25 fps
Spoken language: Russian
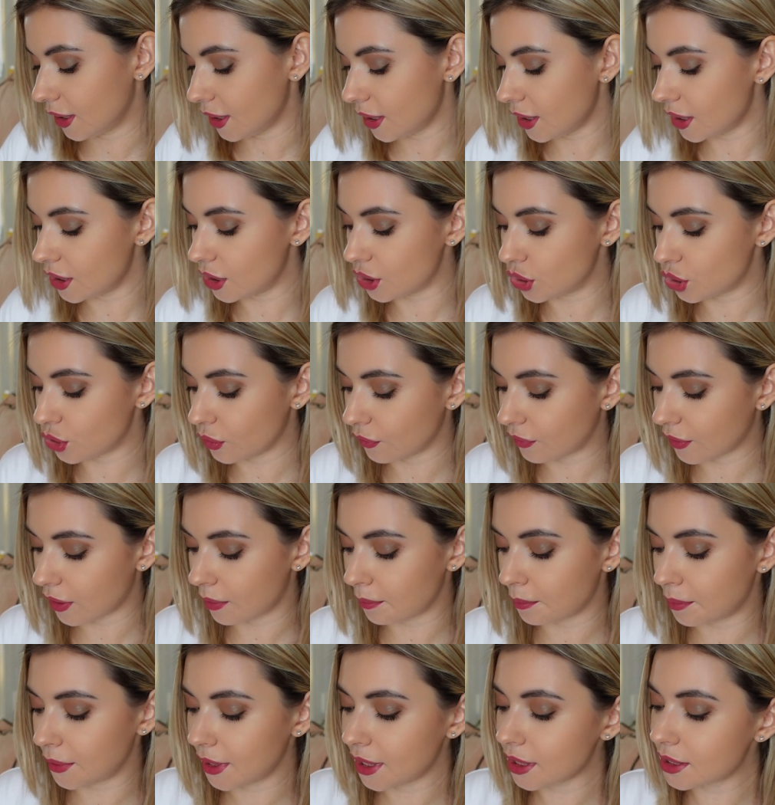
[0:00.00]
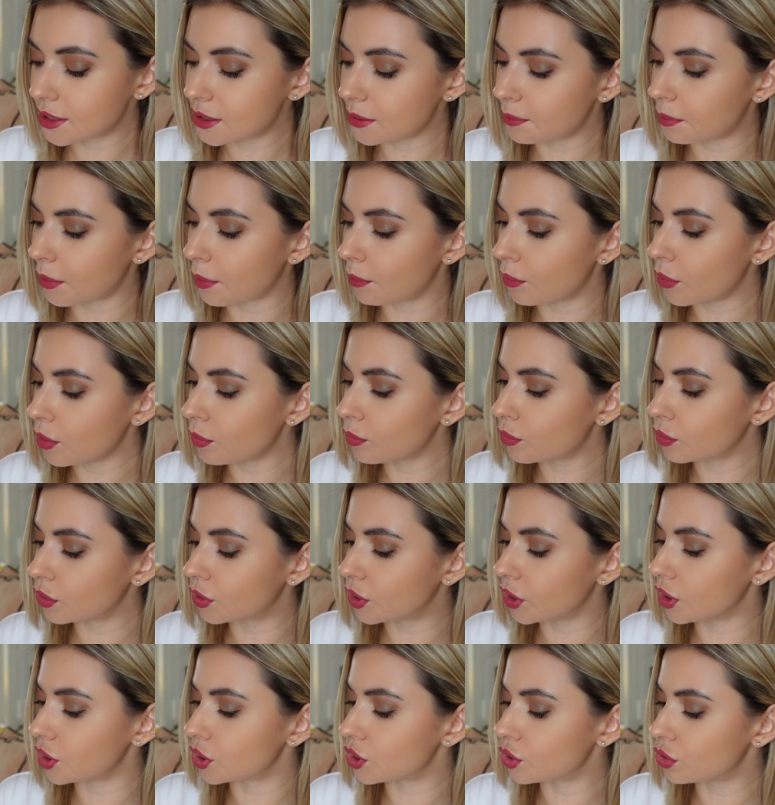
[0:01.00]
И еще в комплекте, по-моему,
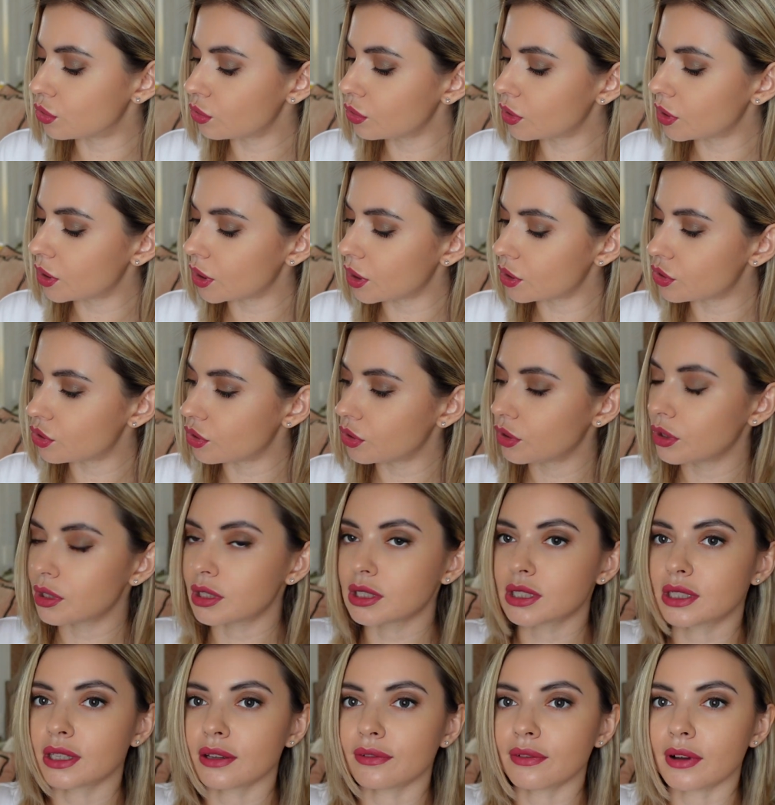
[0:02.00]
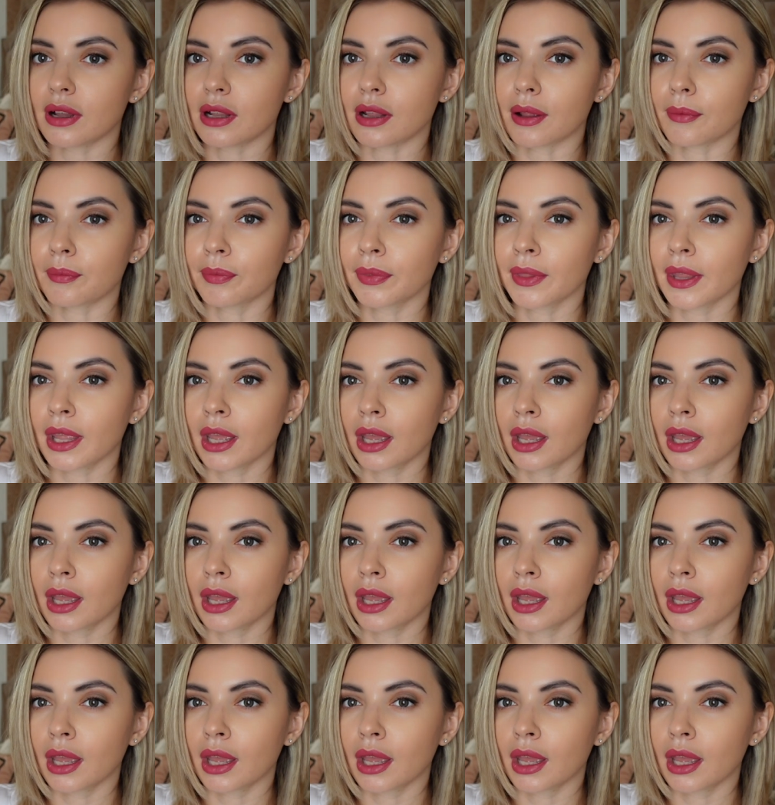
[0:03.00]
три штуки, я еще не доставала.